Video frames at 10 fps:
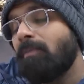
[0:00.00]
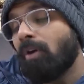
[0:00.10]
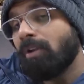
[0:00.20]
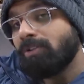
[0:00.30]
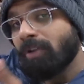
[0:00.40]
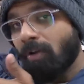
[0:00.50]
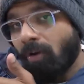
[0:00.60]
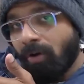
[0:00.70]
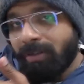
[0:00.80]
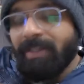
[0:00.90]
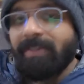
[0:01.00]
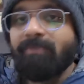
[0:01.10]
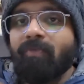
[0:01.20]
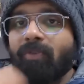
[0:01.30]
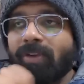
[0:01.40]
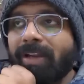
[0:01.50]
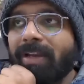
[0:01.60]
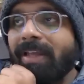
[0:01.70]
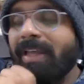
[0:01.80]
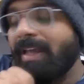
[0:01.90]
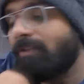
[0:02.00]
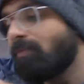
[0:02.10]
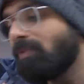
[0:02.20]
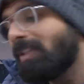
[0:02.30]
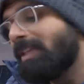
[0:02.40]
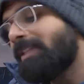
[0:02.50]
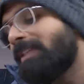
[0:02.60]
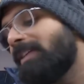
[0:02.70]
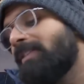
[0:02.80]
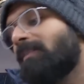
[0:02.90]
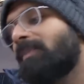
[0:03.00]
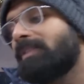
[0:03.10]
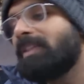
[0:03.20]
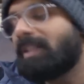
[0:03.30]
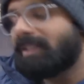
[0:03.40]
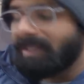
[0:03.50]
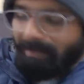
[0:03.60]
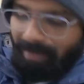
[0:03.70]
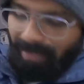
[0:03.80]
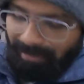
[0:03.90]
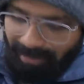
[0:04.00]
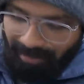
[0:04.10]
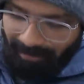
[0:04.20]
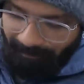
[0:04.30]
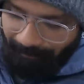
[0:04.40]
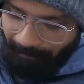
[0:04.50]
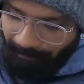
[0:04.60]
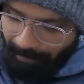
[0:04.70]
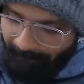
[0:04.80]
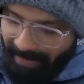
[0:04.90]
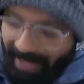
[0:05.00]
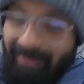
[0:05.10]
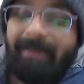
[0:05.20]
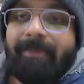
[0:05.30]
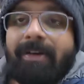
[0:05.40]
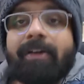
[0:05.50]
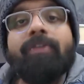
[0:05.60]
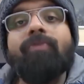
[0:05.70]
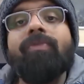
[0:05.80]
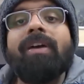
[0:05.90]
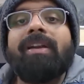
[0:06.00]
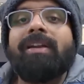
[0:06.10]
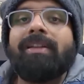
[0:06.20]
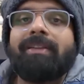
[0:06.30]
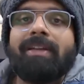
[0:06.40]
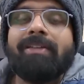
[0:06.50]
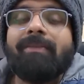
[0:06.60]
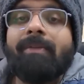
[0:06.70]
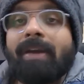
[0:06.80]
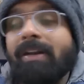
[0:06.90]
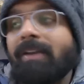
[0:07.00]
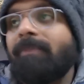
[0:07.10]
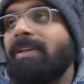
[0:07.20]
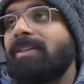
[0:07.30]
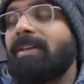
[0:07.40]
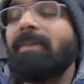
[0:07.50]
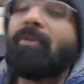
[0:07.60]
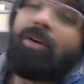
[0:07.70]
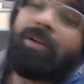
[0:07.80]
बॉल जो है और तेज मूव होने लगी एक तो मुझे चेल्सी का समझ नहीं आती है बात कि हम बैक से बिल्ड क्यों कर रहे हैं इतना जब हम अंडर प्रेशर हैं